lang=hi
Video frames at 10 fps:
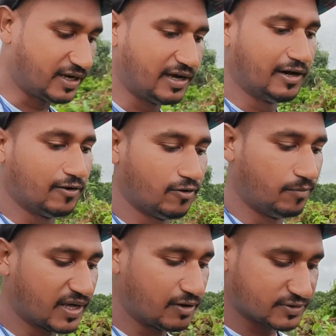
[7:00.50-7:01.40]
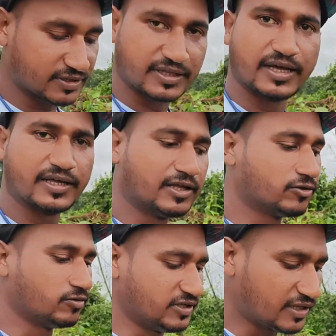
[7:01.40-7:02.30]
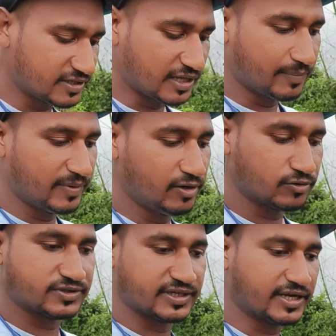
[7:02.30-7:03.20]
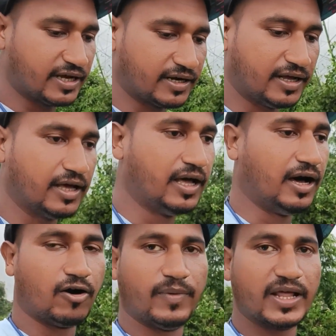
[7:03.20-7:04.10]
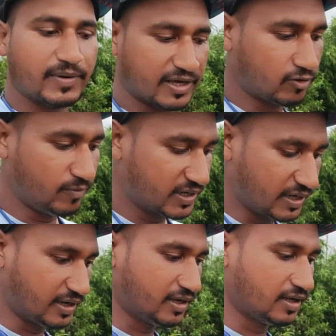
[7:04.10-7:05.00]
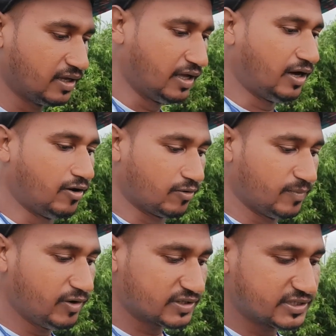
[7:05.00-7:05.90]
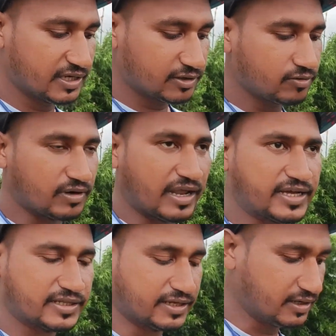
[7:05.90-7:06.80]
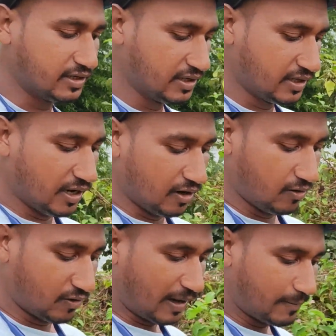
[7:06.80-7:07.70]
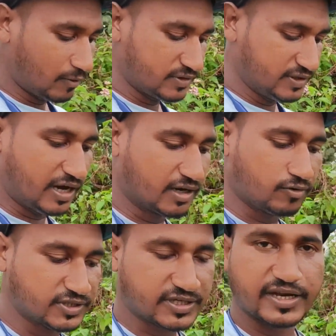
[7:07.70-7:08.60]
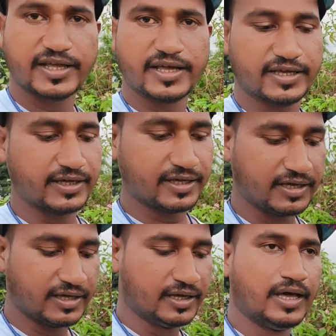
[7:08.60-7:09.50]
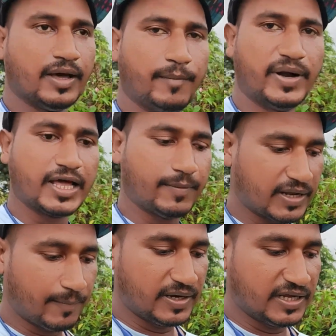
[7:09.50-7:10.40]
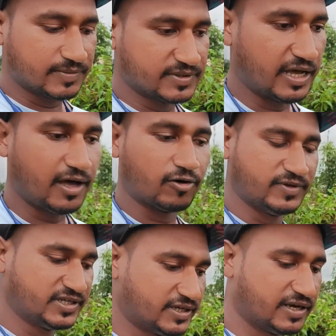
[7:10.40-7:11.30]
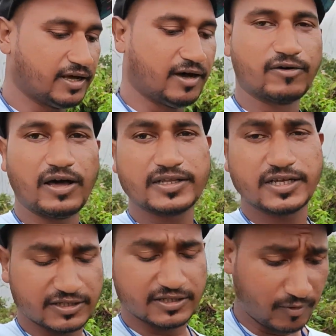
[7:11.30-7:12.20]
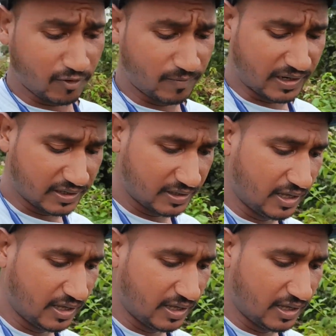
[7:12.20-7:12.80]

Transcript: का वो बड़ा हो सकता है तो ज़्यादा से ज़्यादा वीडियो को शेयर करना और बढ़िया बढ़िया कमेंट करना और वीडियो अच्छी लगी तो लाइक कर देना और आप लोग को दिखाने की कोशिश करेंगे कि बढ़िया बढ़िया प्लेस में जाएँ और विजिट करें और अच्छा अच्छा ब्लॉग बनाएँ